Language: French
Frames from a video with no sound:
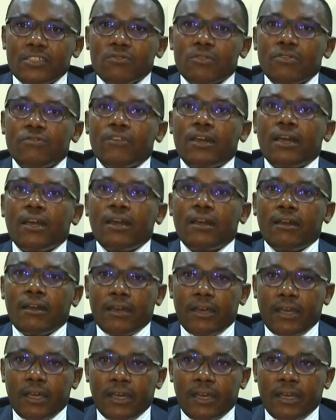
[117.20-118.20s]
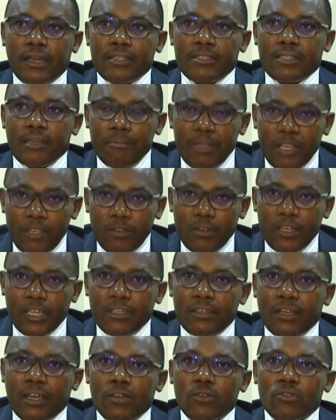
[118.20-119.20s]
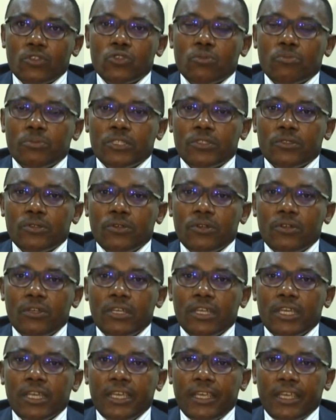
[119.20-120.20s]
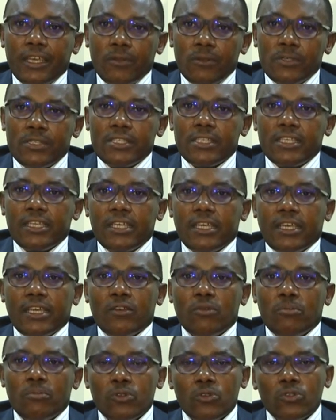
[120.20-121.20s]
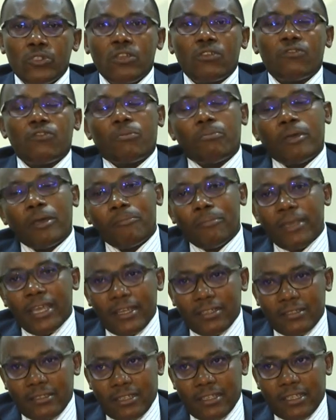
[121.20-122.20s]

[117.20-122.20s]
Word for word: soins va euh, s'améliorer dans nos hôpitaux. Et aussi, et le Burundi ne va pas perdre